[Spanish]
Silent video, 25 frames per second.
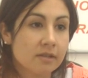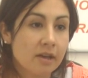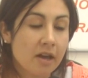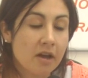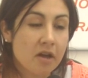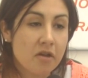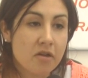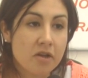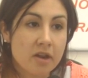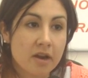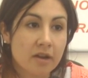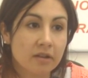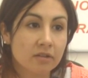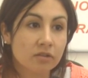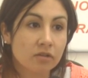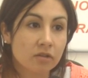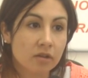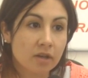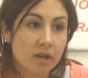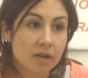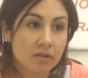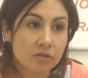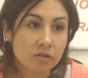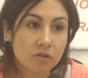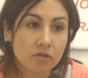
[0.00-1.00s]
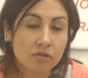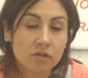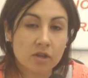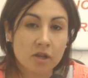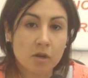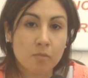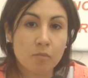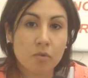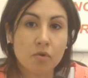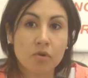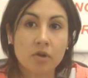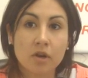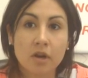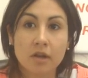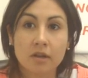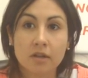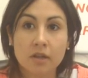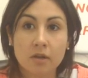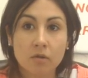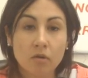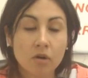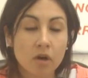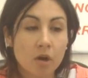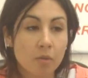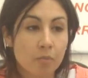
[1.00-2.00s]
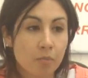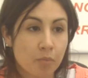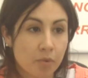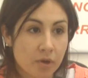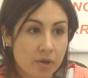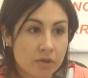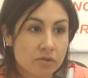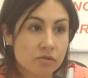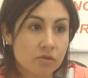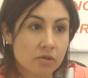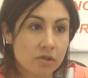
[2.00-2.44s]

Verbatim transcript: las directoras, todos los equipos directivos que pueden